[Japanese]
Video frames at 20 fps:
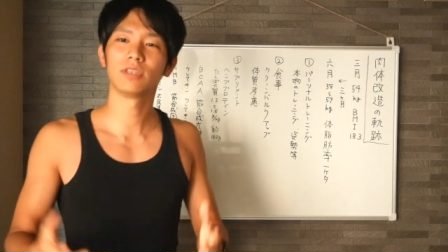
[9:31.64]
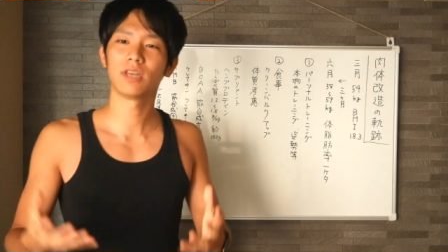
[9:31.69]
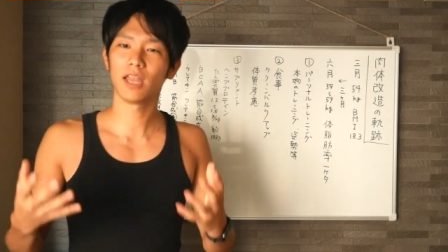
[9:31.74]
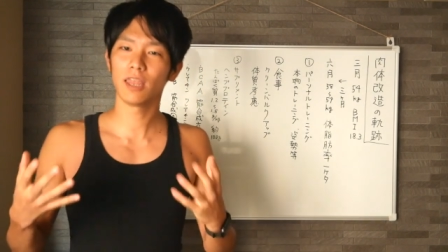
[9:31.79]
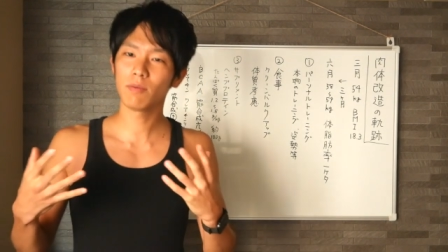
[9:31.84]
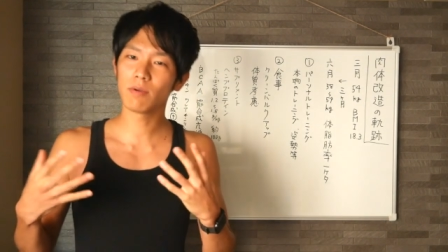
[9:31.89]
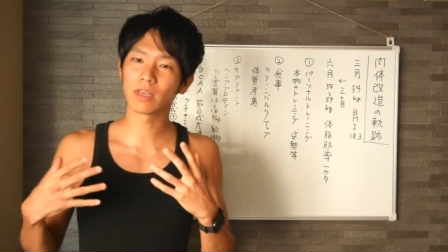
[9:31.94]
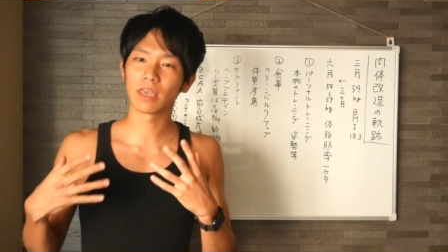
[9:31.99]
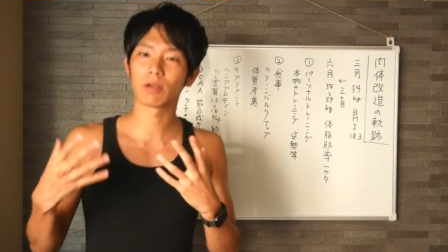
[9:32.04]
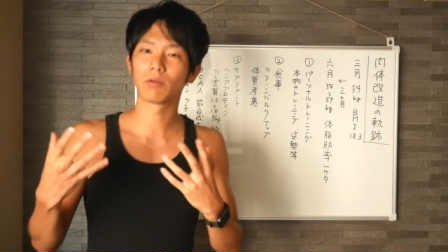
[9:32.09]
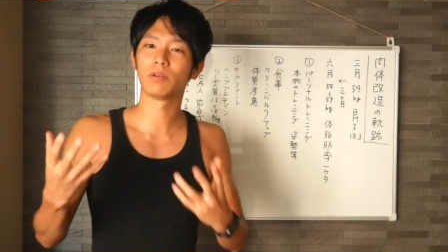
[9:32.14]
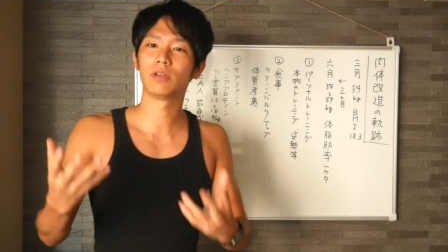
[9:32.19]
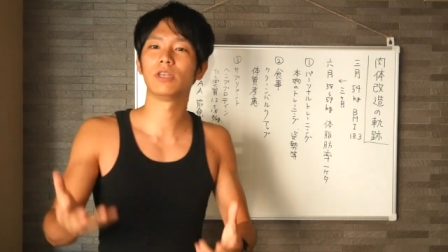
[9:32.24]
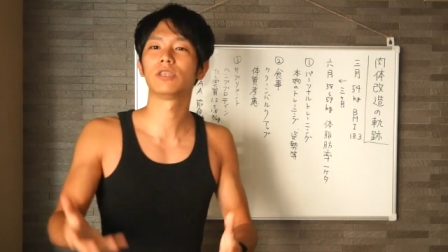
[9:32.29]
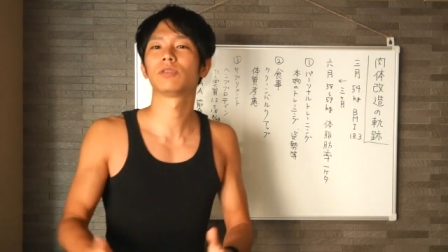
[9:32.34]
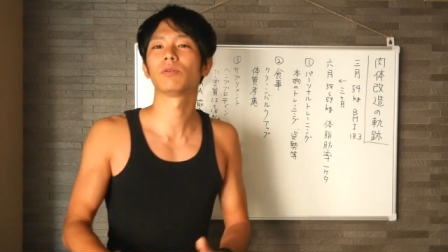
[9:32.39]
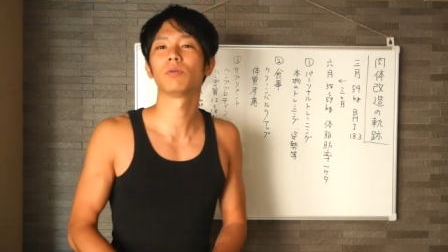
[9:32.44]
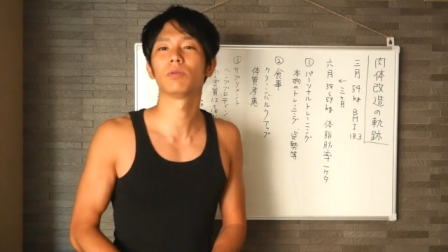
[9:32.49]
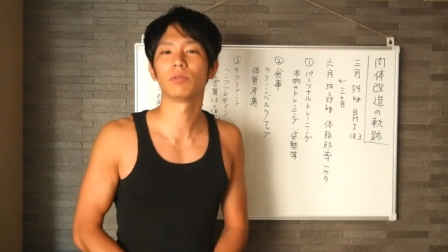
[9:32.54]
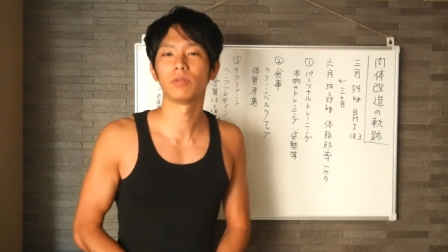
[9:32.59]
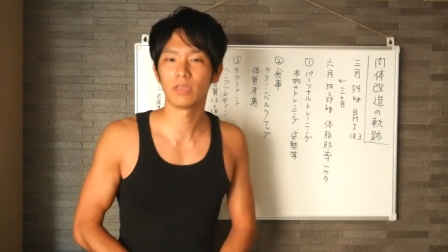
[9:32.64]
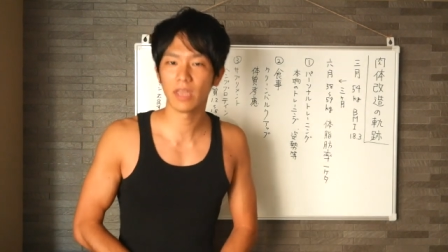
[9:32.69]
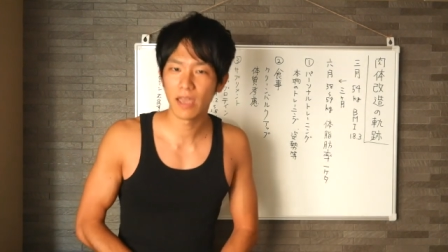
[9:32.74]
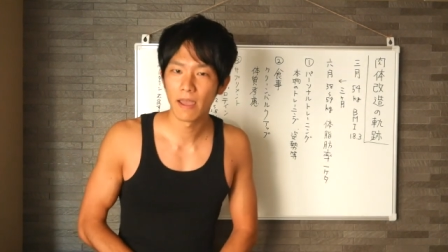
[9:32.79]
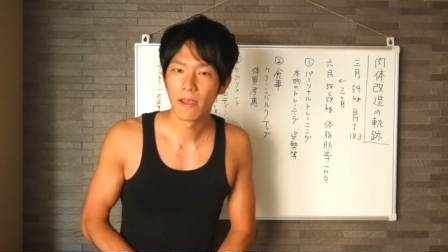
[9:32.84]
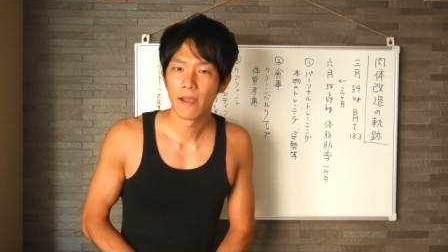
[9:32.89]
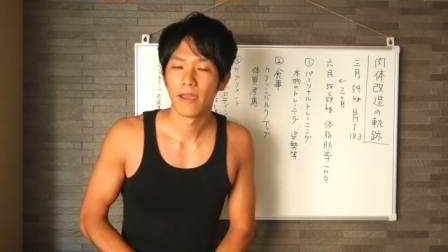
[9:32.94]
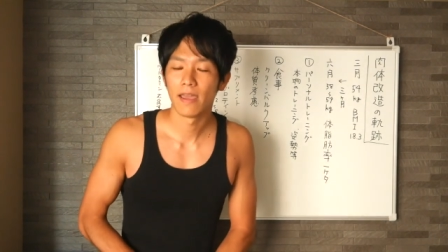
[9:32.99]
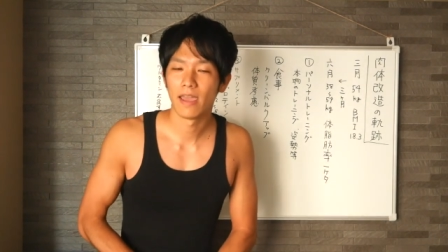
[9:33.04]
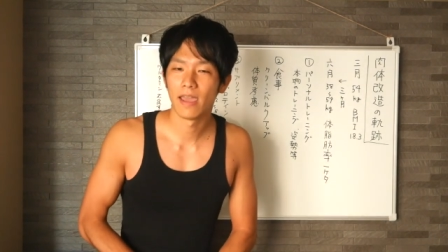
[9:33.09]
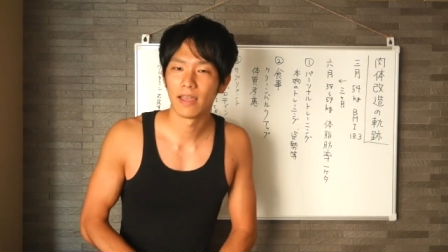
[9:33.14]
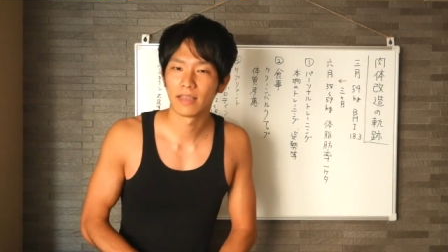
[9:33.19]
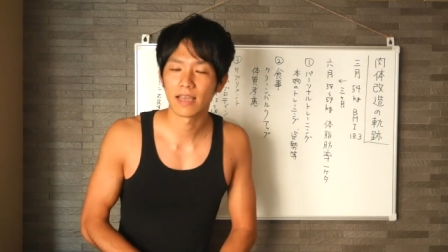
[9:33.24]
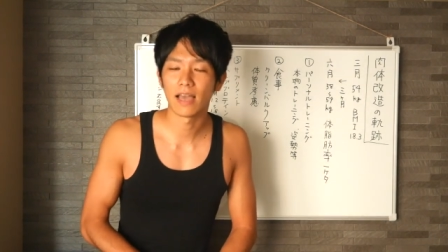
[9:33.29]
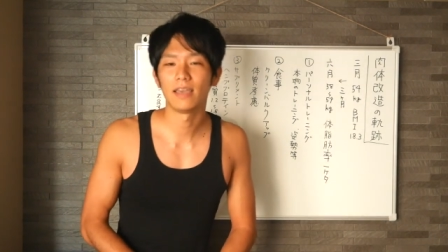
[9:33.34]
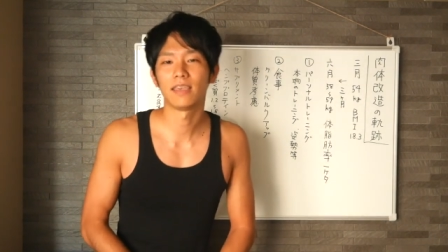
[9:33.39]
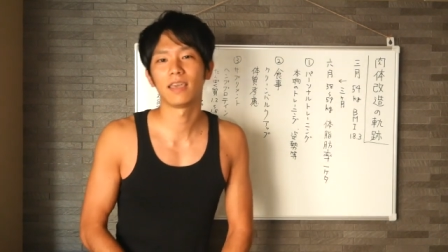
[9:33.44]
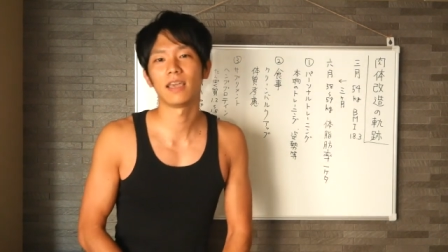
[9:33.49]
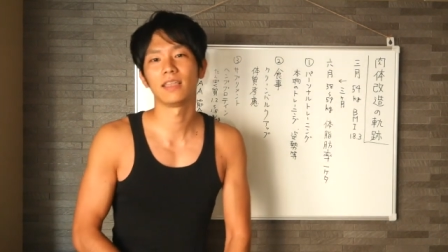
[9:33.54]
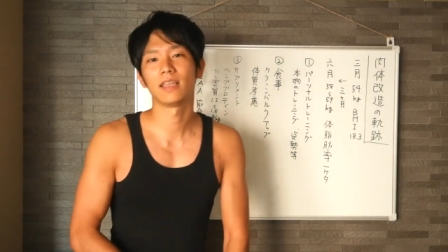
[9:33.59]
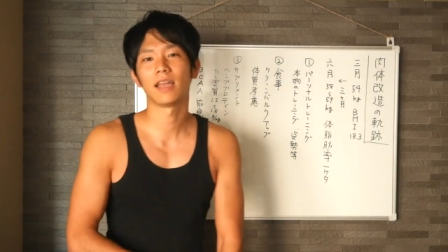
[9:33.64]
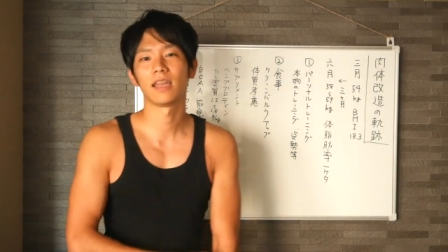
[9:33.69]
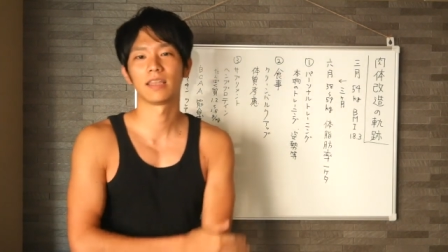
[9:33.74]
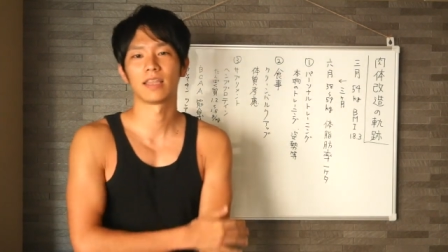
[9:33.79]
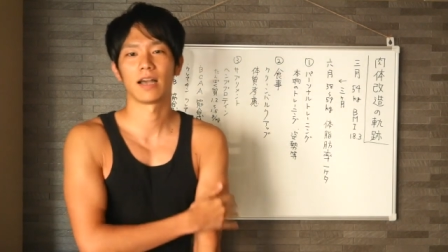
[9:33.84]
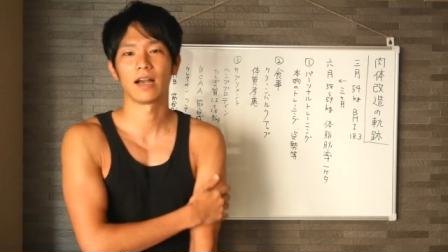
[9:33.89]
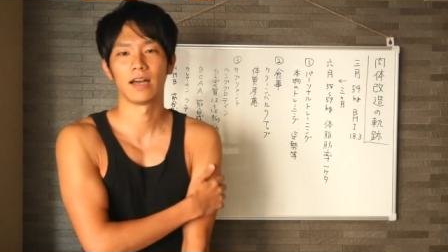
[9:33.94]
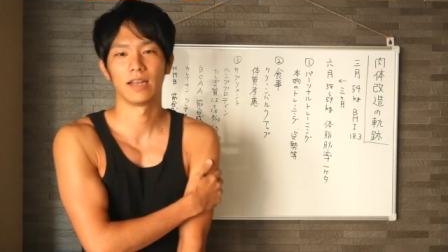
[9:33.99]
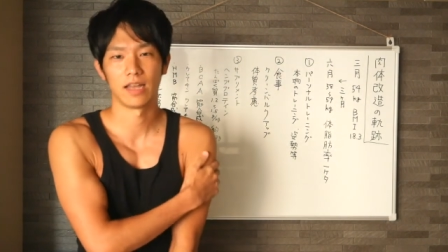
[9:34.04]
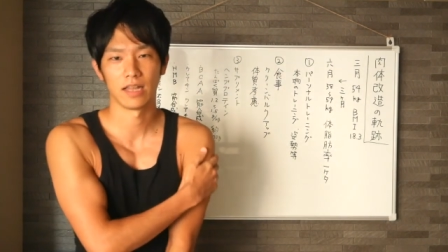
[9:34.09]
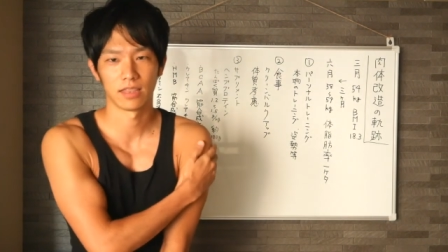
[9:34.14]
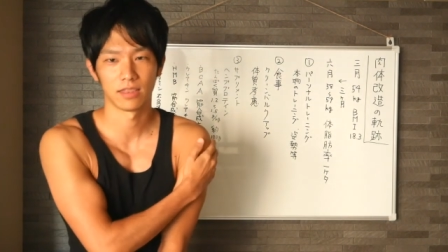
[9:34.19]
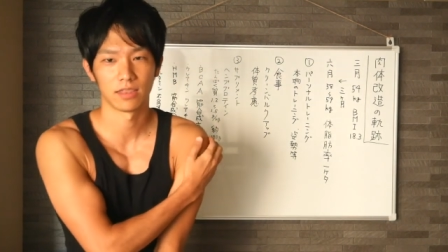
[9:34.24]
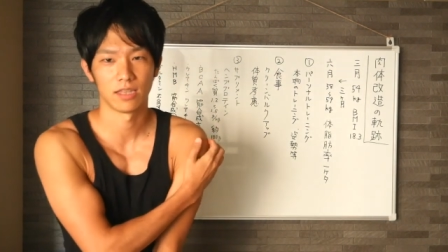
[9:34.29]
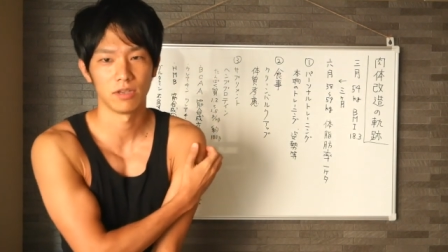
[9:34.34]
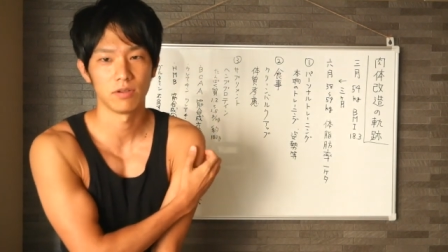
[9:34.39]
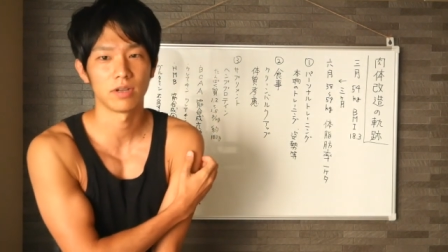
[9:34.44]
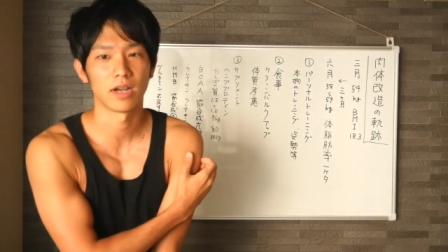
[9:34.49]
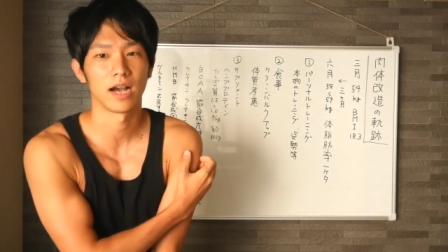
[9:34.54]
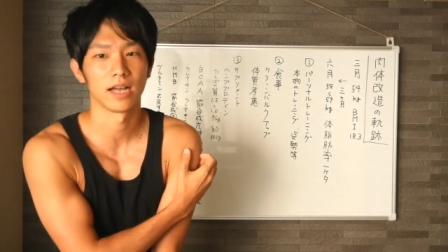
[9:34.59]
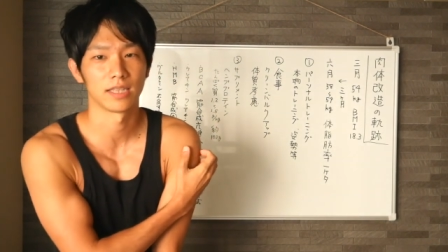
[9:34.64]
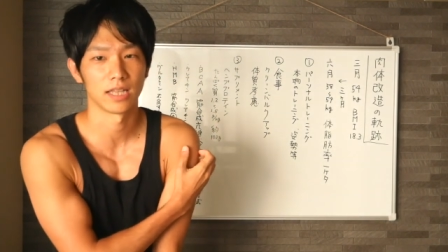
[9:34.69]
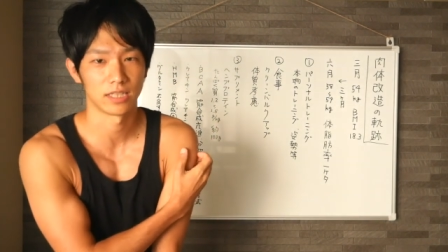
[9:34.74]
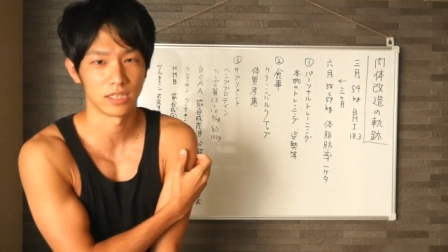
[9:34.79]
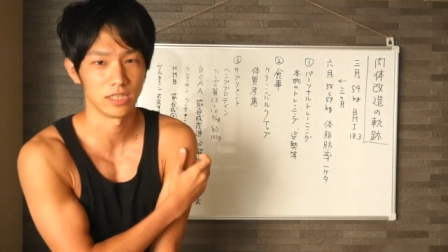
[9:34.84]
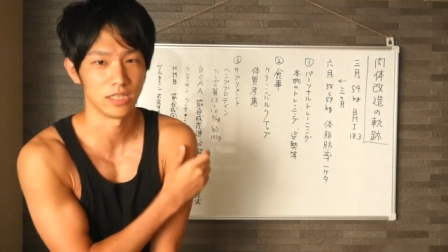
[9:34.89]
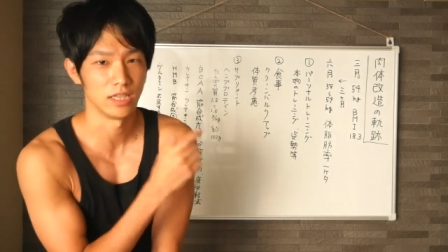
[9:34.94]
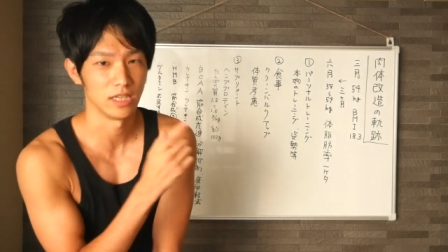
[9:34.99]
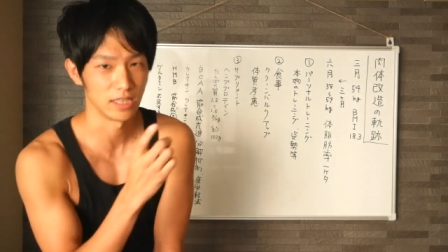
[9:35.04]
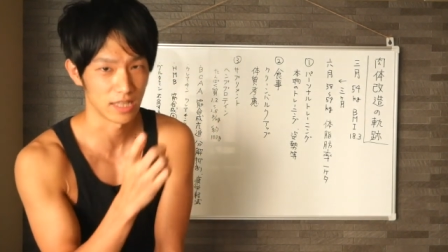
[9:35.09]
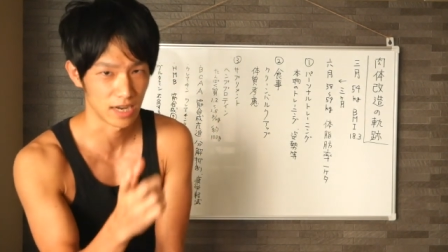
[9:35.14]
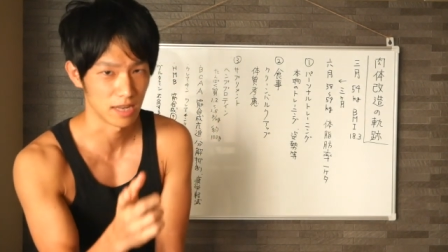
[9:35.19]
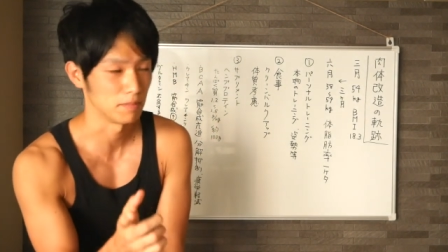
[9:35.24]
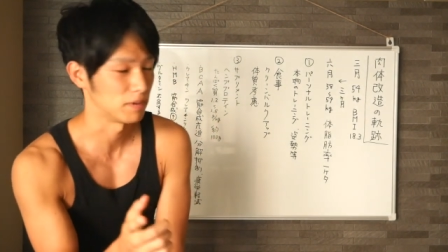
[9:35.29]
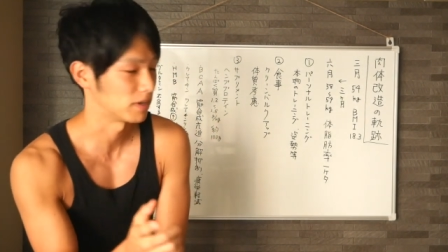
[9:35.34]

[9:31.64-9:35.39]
なりには結構理想のね、えー、体型になれたかなっていうような形になり